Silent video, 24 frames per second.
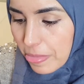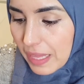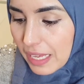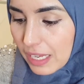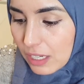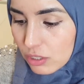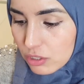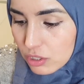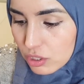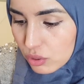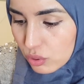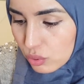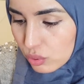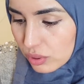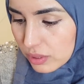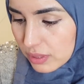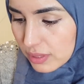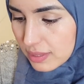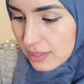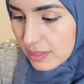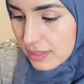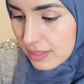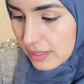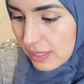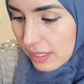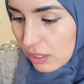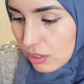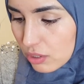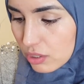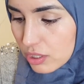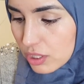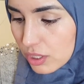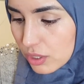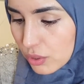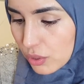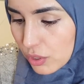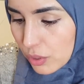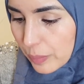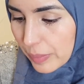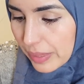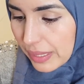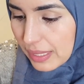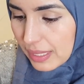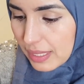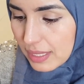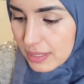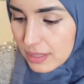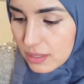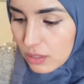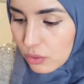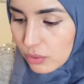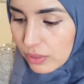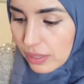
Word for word: a los cutis secos y normales,